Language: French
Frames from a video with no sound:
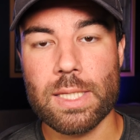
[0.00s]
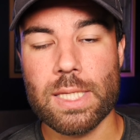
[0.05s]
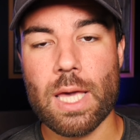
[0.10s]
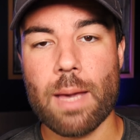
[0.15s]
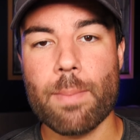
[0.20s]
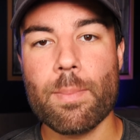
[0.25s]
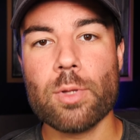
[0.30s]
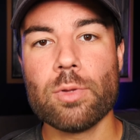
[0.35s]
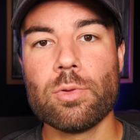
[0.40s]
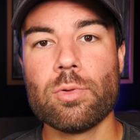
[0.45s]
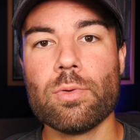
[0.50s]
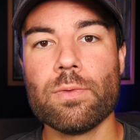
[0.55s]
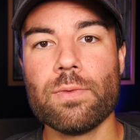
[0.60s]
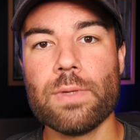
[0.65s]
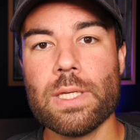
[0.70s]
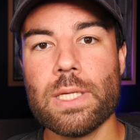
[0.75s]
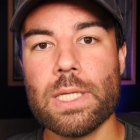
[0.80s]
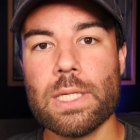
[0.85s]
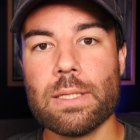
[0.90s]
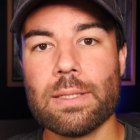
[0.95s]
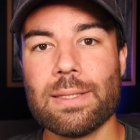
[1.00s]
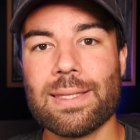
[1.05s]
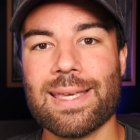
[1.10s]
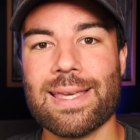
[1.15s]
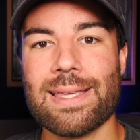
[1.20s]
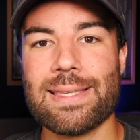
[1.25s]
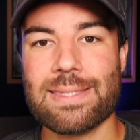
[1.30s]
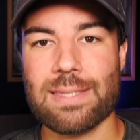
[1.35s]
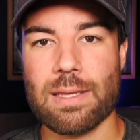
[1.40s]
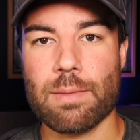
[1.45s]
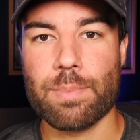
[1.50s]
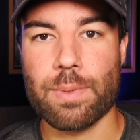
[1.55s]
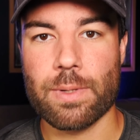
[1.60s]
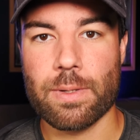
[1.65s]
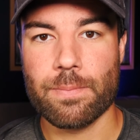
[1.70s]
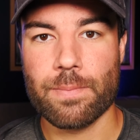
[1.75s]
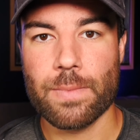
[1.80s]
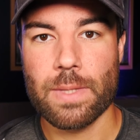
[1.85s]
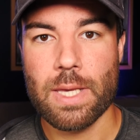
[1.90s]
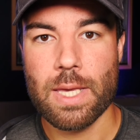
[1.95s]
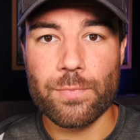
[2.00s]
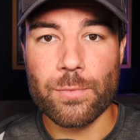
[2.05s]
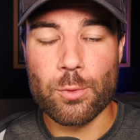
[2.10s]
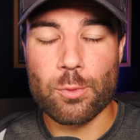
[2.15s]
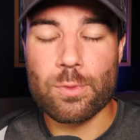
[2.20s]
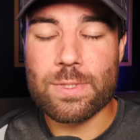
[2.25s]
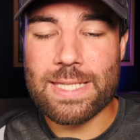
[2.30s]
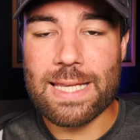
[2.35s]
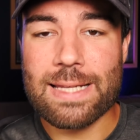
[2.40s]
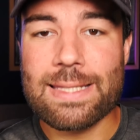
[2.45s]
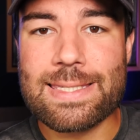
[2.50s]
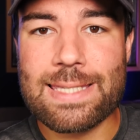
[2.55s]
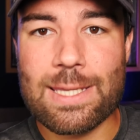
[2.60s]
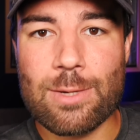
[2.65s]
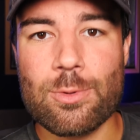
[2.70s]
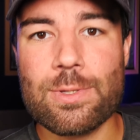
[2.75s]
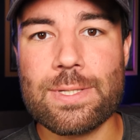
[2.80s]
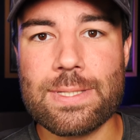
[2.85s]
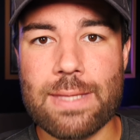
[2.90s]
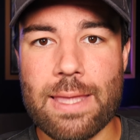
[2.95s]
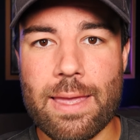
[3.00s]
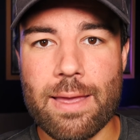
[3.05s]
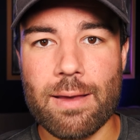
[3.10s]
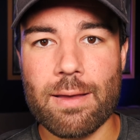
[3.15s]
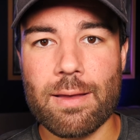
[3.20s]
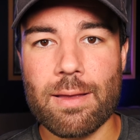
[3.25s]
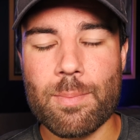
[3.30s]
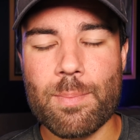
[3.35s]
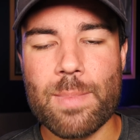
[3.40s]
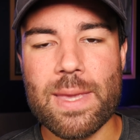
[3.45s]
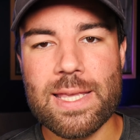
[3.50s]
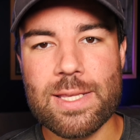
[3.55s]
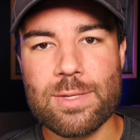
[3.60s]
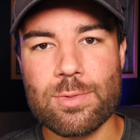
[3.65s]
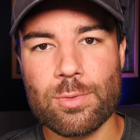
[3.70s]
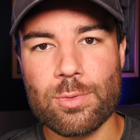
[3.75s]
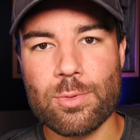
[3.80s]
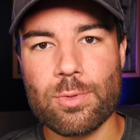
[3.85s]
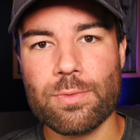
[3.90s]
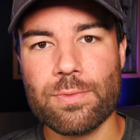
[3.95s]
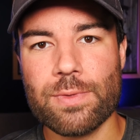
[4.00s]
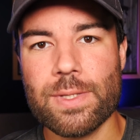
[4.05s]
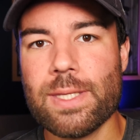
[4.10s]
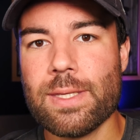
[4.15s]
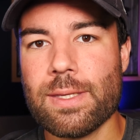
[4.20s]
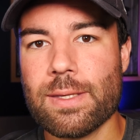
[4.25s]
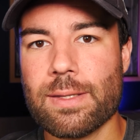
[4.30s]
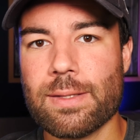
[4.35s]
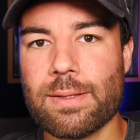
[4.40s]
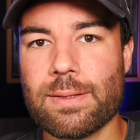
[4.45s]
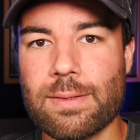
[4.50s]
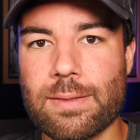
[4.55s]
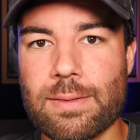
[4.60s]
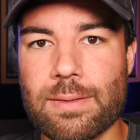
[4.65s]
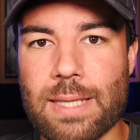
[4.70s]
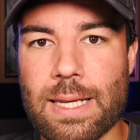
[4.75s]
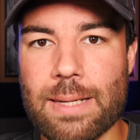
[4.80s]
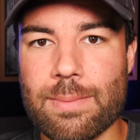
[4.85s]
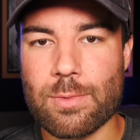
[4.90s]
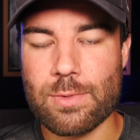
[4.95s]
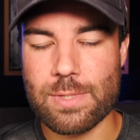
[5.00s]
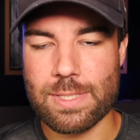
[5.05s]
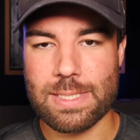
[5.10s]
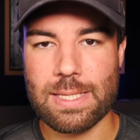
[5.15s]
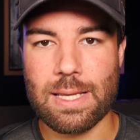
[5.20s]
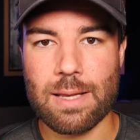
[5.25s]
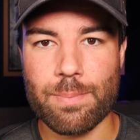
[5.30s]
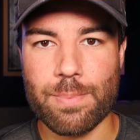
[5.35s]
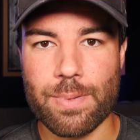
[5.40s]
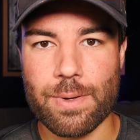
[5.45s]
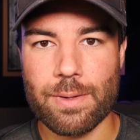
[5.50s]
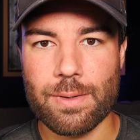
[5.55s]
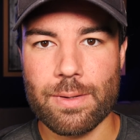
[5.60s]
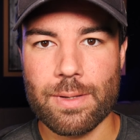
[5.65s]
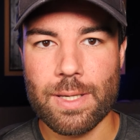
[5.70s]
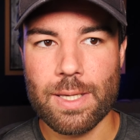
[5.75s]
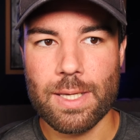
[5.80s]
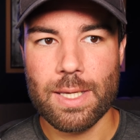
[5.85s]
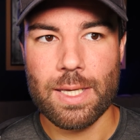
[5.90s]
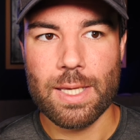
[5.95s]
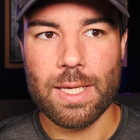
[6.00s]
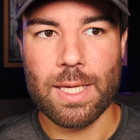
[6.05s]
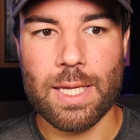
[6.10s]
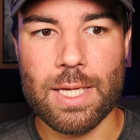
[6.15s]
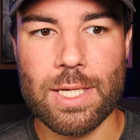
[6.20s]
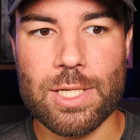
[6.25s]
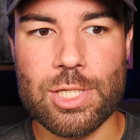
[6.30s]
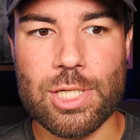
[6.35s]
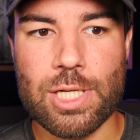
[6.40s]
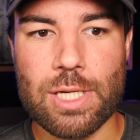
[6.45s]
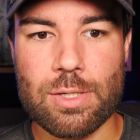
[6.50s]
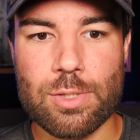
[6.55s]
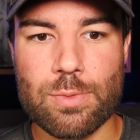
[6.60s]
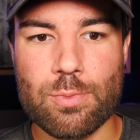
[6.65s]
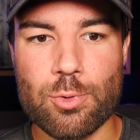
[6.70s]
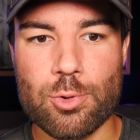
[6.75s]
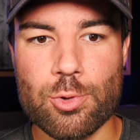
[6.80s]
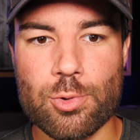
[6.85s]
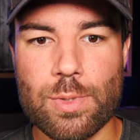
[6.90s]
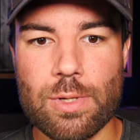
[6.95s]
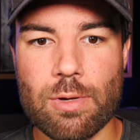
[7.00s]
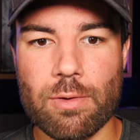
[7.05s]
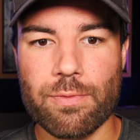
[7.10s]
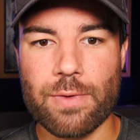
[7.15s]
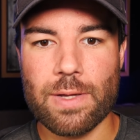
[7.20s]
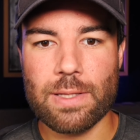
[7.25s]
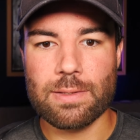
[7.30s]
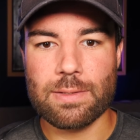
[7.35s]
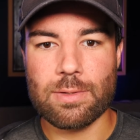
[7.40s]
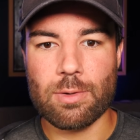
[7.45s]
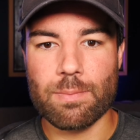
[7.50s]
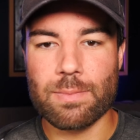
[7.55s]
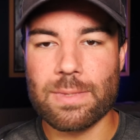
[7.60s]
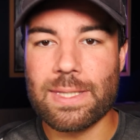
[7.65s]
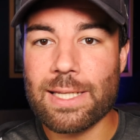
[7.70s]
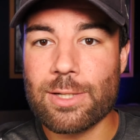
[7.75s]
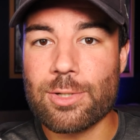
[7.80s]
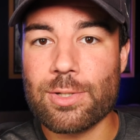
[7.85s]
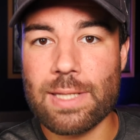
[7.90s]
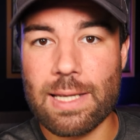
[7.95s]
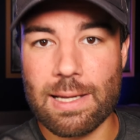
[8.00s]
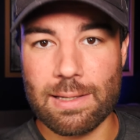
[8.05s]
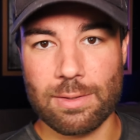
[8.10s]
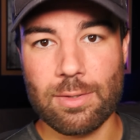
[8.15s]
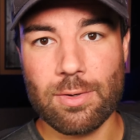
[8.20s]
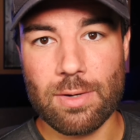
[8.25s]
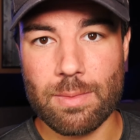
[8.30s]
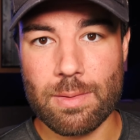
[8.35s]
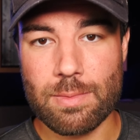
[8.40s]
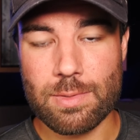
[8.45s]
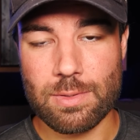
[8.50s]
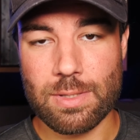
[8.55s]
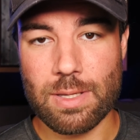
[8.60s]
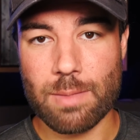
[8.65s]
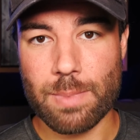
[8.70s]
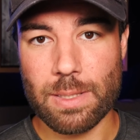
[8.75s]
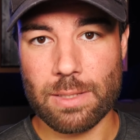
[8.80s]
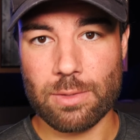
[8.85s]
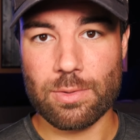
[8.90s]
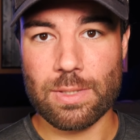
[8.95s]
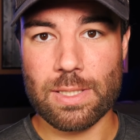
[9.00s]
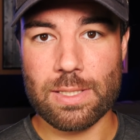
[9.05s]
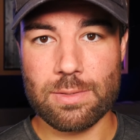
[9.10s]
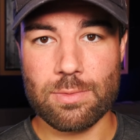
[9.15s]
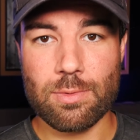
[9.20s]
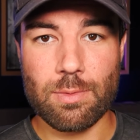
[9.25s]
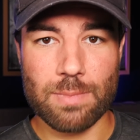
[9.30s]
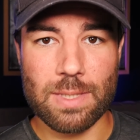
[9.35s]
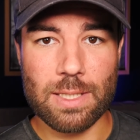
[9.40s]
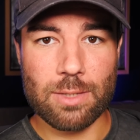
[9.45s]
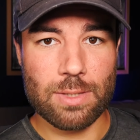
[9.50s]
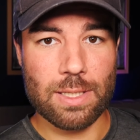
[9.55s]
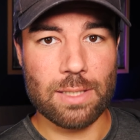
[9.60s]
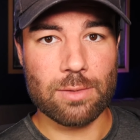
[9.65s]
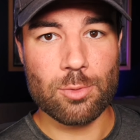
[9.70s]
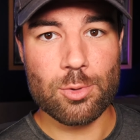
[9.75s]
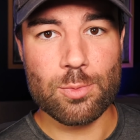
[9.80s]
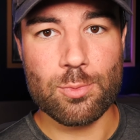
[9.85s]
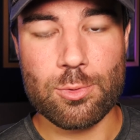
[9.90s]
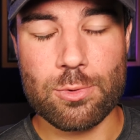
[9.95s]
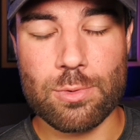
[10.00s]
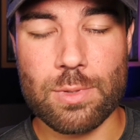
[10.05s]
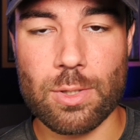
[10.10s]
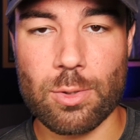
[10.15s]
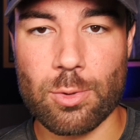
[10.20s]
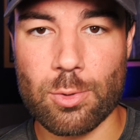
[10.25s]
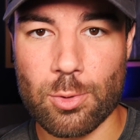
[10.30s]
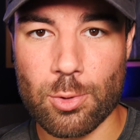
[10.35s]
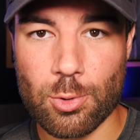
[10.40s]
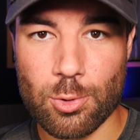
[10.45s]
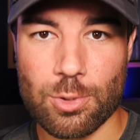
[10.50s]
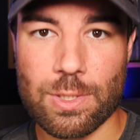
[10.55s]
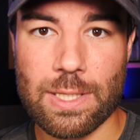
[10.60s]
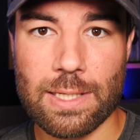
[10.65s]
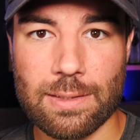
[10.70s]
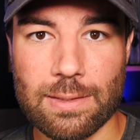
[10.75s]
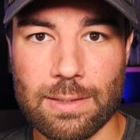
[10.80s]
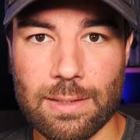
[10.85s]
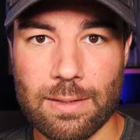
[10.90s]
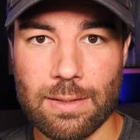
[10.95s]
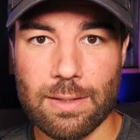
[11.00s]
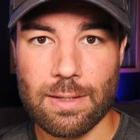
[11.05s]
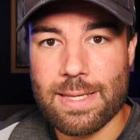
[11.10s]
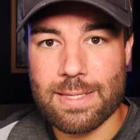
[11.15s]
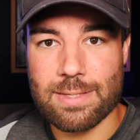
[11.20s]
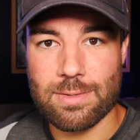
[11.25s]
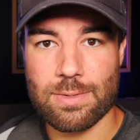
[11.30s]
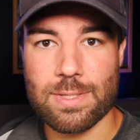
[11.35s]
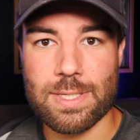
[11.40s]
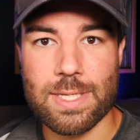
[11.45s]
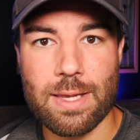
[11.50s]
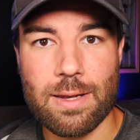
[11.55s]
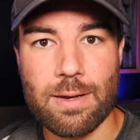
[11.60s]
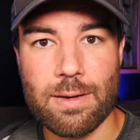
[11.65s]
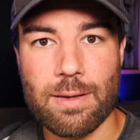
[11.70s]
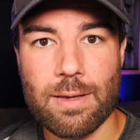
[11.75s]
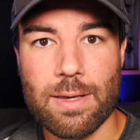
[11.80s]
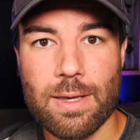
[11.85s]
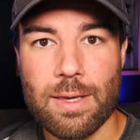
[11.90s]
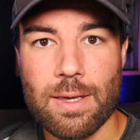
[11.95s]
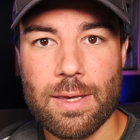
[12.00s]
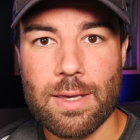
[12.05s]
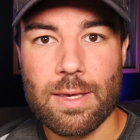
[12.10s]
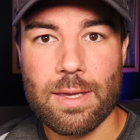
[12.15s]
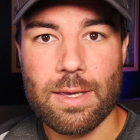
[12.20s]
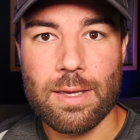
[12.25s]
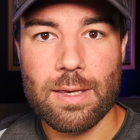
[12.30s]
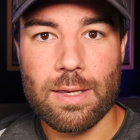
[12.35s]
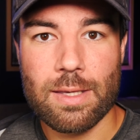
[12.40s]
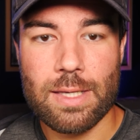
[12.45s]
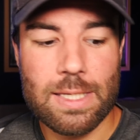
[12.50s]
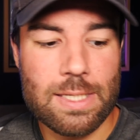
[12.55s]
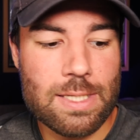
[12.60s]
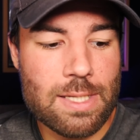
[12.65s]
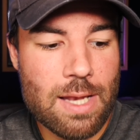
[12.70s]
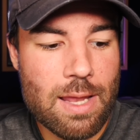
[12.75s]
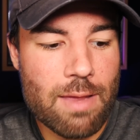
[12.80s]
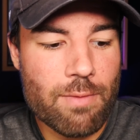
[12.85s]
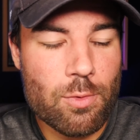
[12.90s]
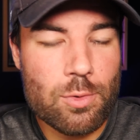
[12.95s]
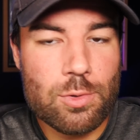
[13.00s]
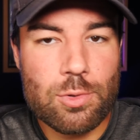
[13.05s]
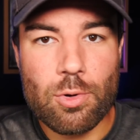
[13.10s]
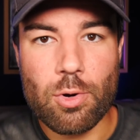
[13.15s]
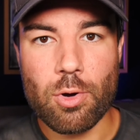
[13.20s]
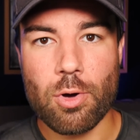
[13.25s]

qui a un mode de vie très simple. Donc certes, c'est austère, mais ils ont une vie tellement simple, et je me suis en fait, en me déconnectant là-bas, parce qu'il n'y a pas de connexion, en me déconnectant, je me suis reconnecté à l'essentiel. Ils se lèvent aux